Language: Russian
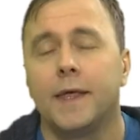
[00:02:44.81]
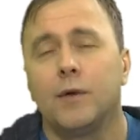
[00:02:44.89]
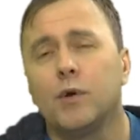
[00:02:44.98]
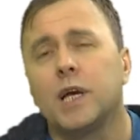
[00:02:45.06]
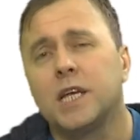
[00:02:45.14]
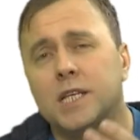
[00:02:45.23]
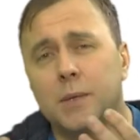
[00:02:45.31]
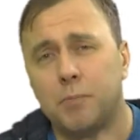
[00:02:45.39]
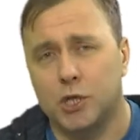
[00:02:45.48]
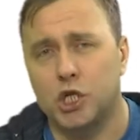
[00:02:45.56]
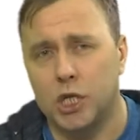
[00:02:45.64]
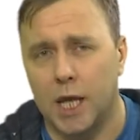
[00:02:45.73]
И он, конечно,
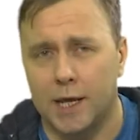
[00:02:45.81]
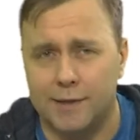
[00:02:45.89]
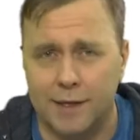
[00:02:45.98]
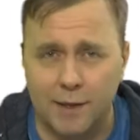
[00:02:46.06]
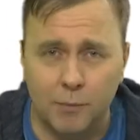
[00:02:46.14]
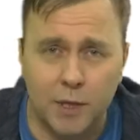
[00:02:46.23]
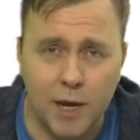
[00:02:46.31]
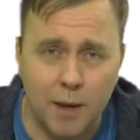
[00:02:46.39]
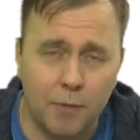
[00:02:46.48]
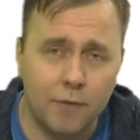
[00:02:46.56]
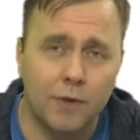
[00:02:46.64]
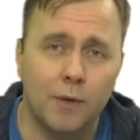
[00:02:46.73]
подчиняется этим
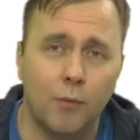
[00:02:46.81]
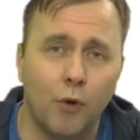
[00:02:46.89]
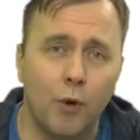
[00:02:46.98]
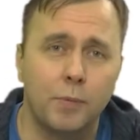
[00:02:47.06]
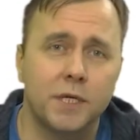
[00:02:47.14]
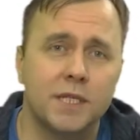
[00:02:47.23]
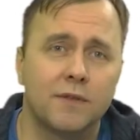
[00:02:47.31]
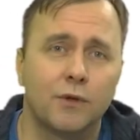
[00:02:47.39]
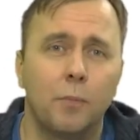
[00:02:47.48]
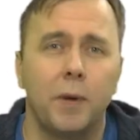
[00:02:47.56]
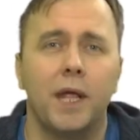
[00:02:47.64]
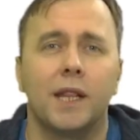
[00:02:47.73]
требованиям общества,
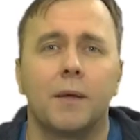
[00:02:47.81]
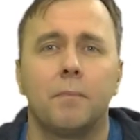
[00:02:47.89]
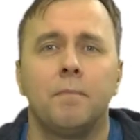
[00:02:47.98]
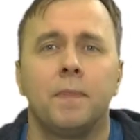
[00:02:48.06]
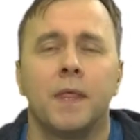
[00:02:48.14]
но при этом